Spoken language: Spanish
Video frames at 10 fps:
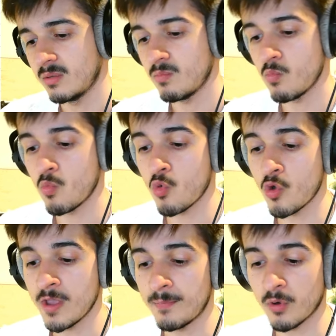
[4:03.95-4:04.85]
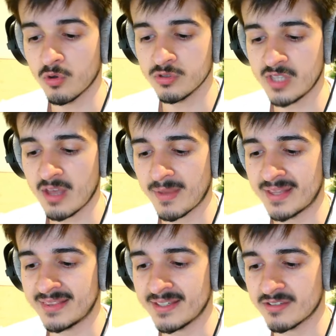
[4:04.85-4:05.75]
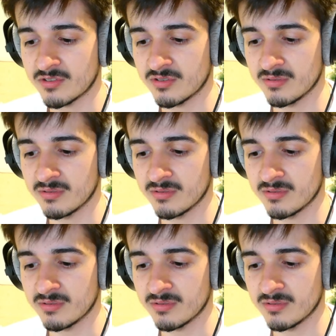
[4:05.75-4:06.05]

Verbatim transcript: Muy pocos diamantes.